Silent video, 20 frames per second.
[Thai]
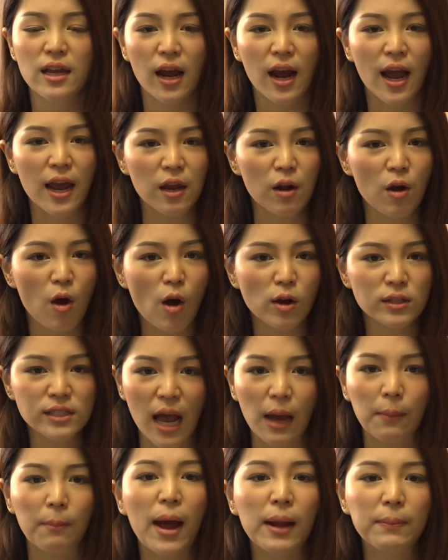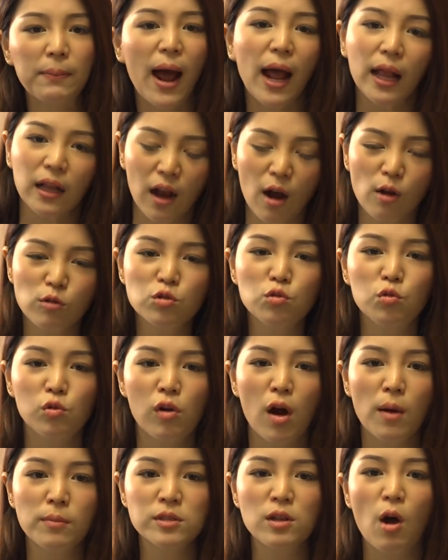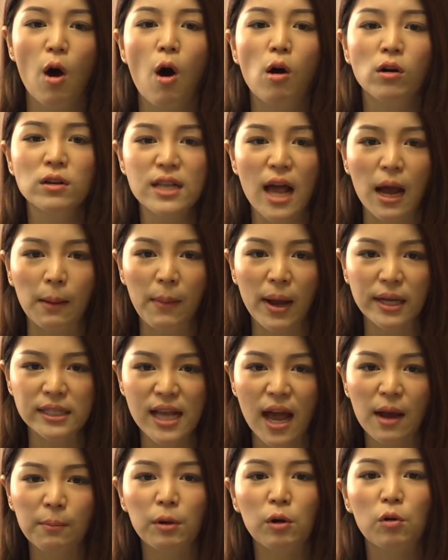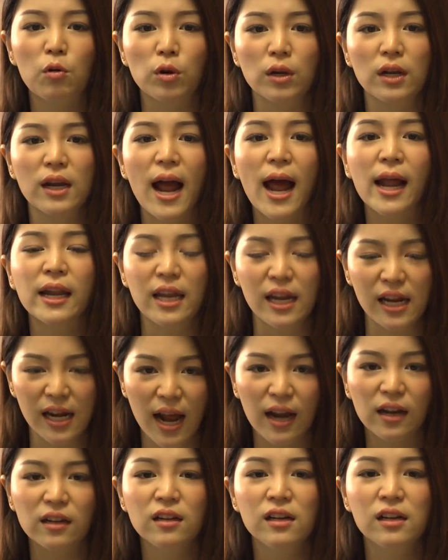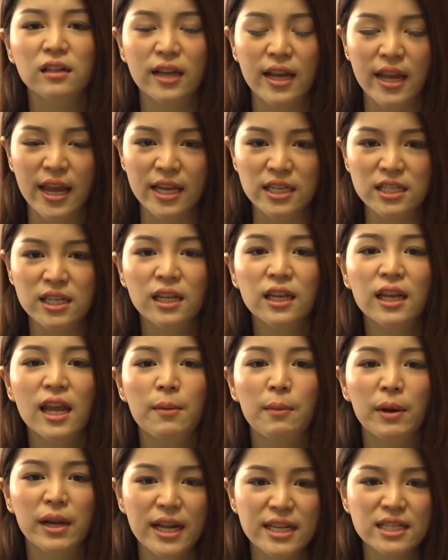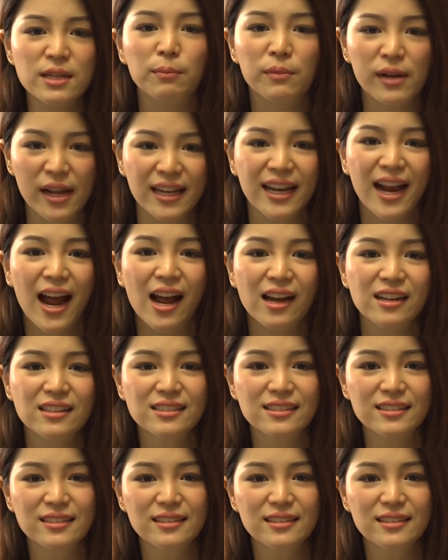ยังไงก็สามารถผ่านเข้าสู่รอบ2สามารถสร้างปรากฏการณ์อีกครั้งหนึ่งในเอเชียนเกมให้ได้สำเร็จค่ะ